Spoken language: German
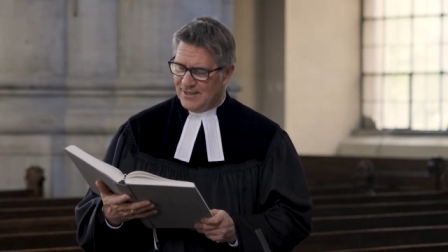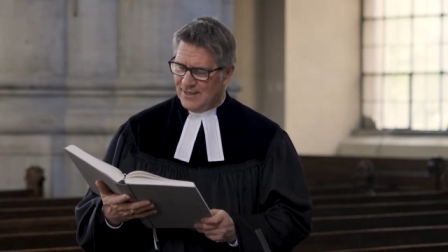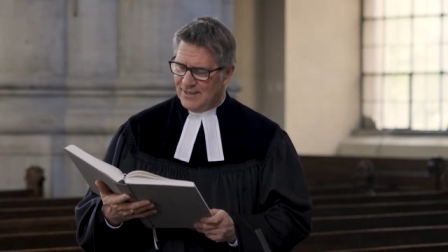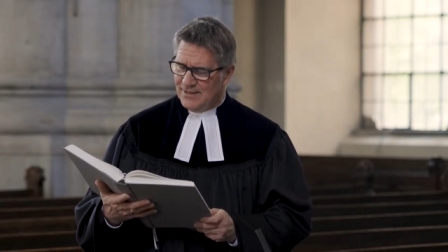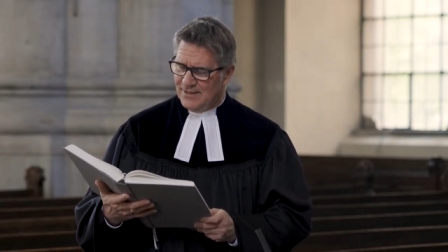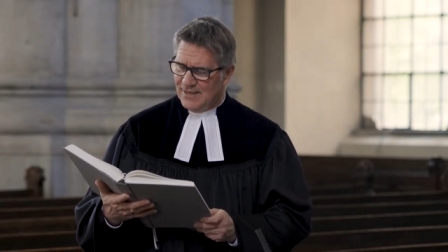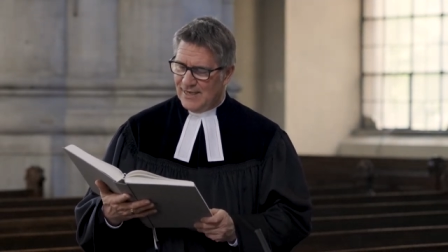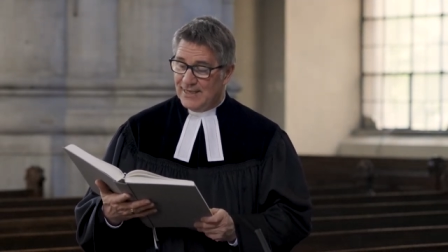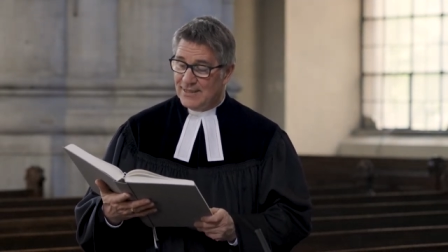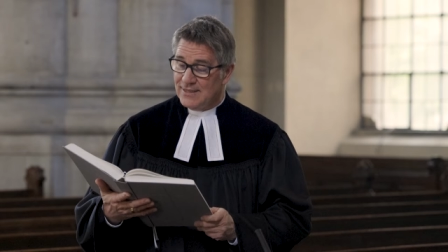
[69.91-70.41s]

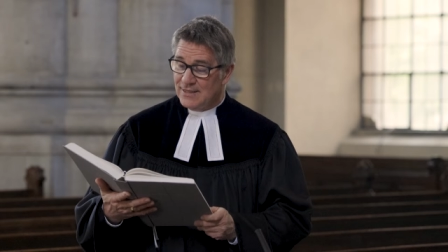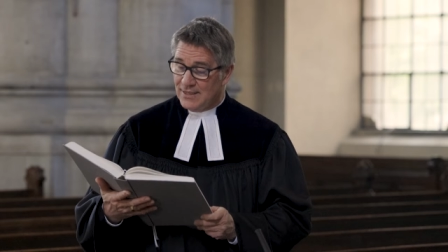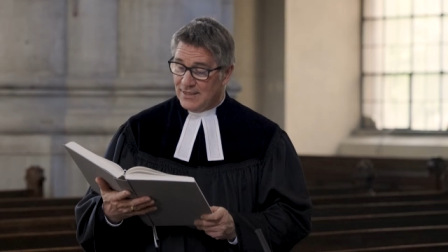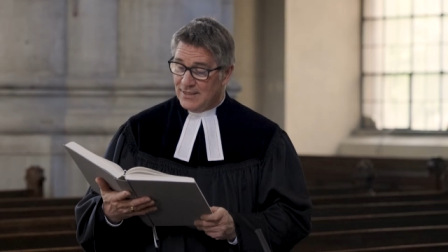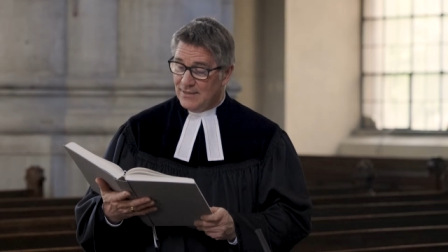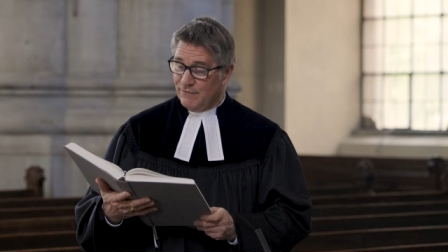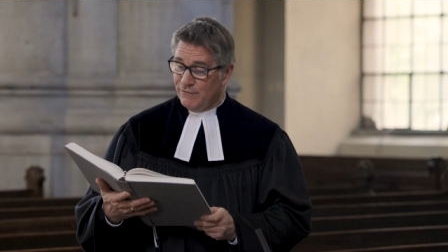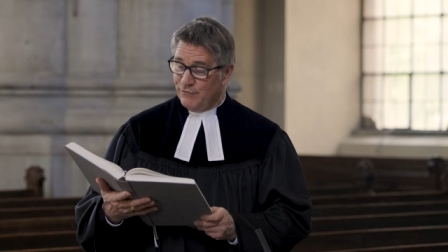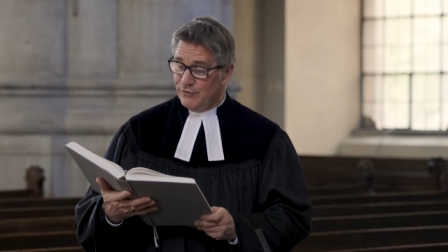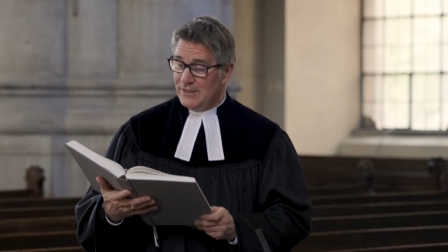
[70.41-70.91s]
denn er
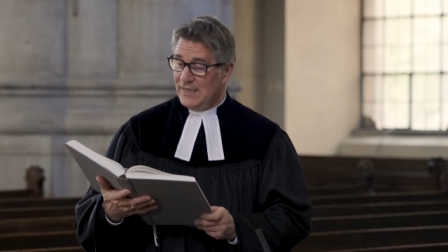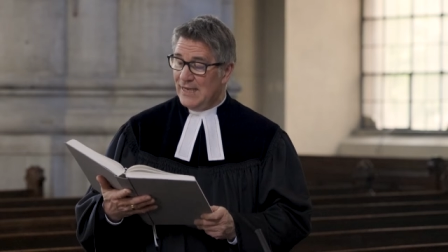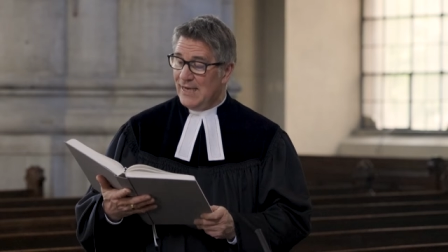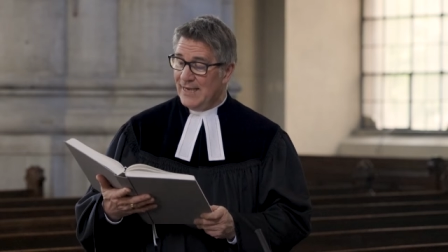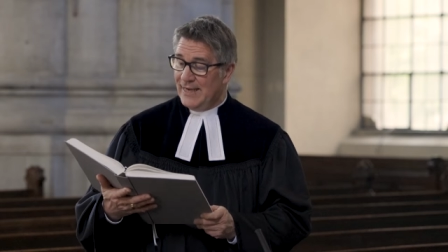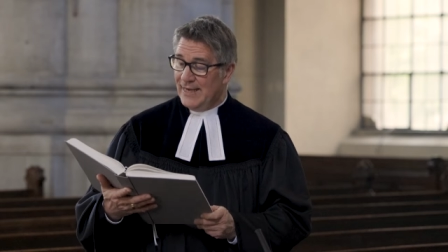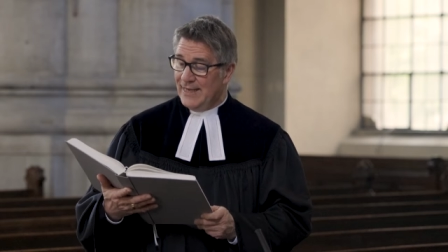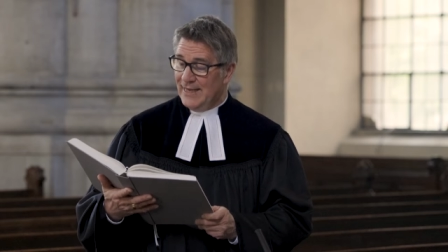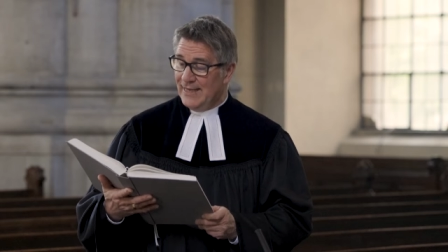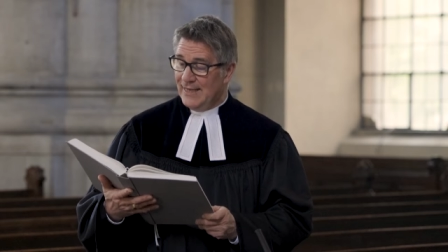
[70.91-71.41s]
tritt für die
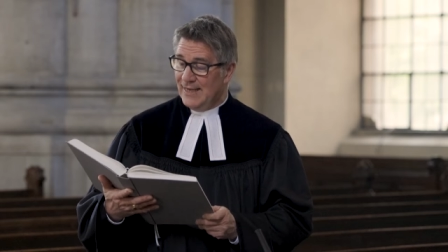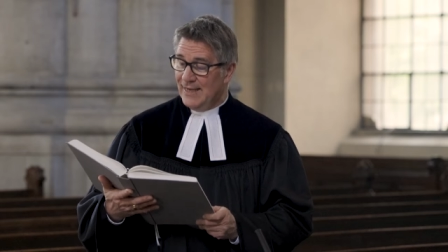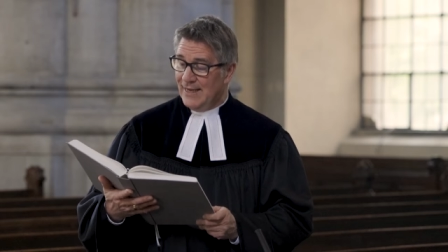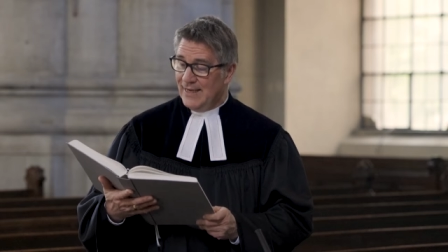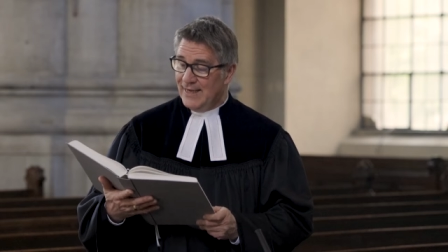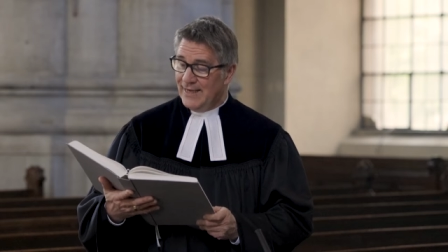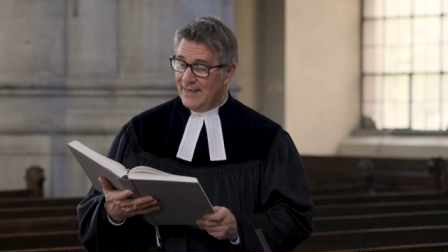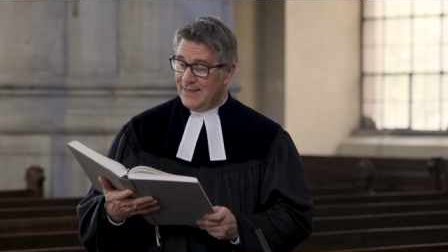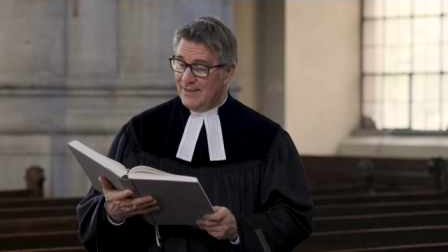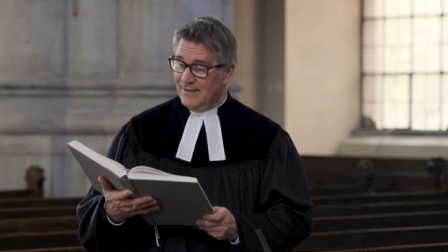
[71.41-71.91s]
Heiligen
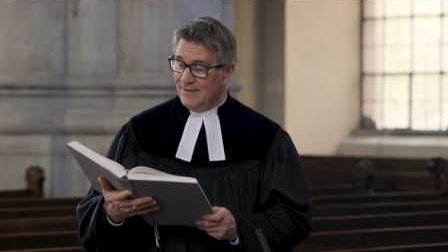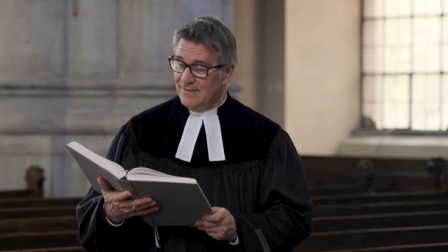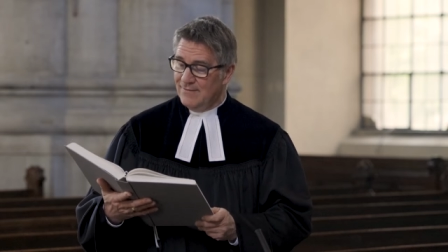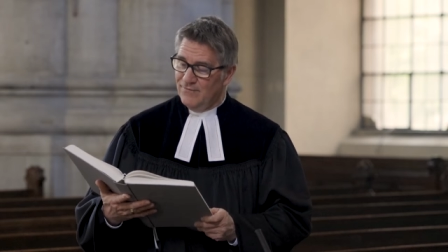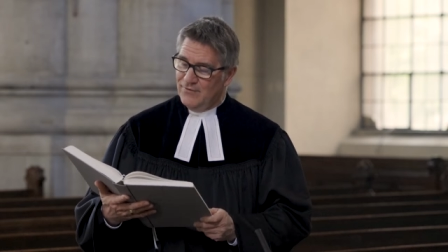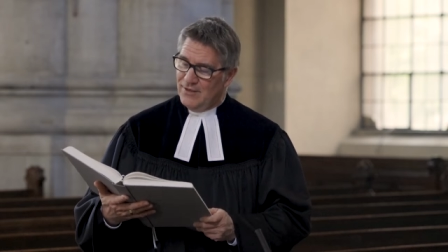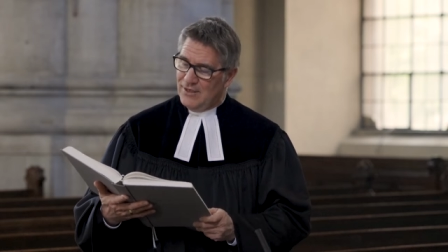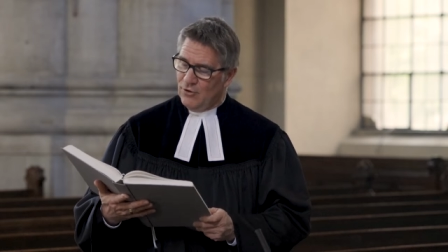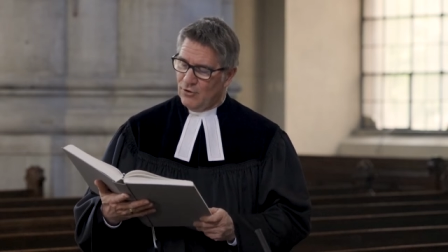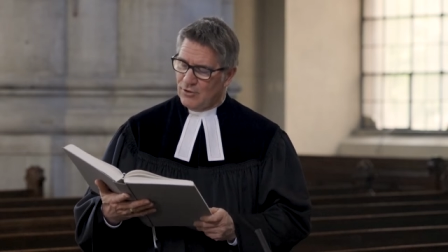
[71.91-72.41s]
ein,
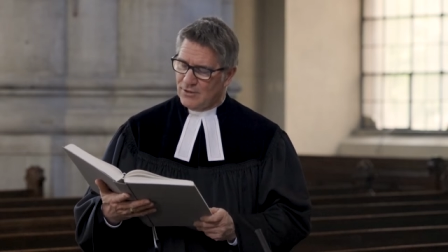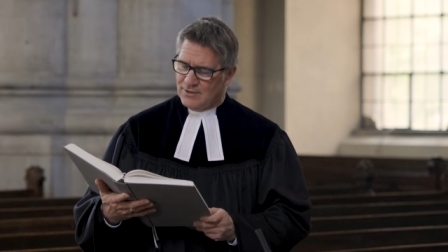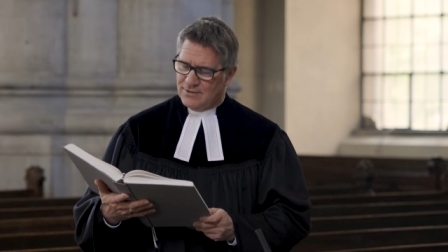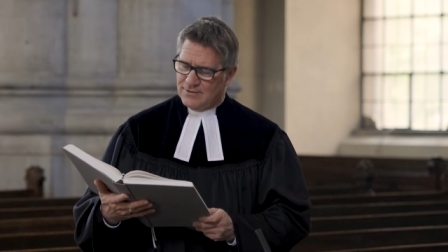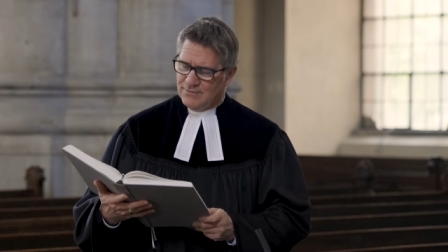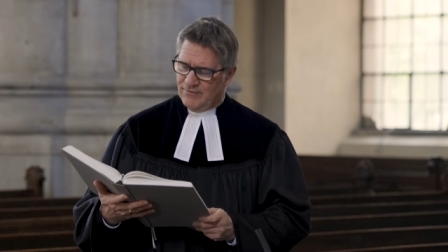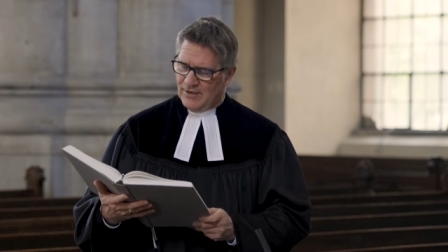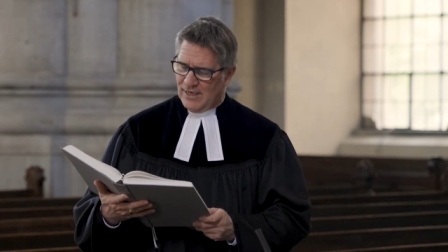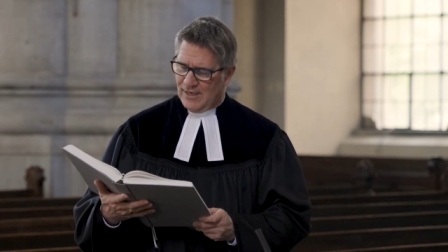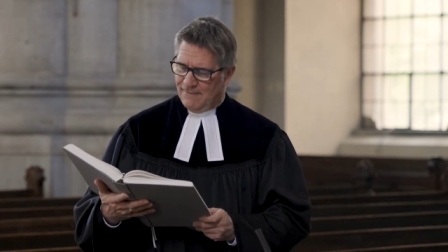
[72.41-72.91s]
wie Gott
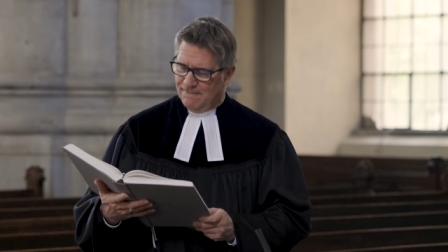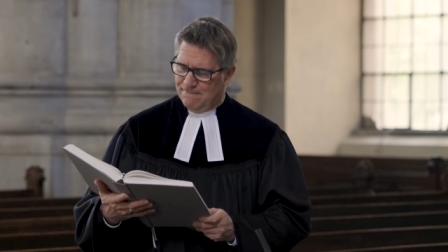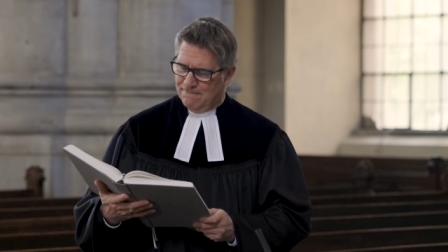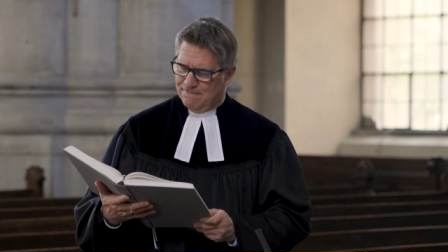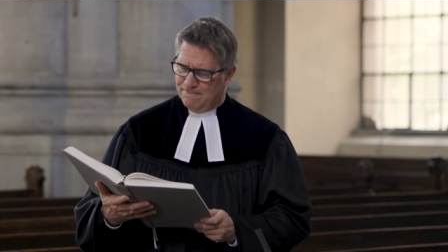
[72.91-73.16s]
es will.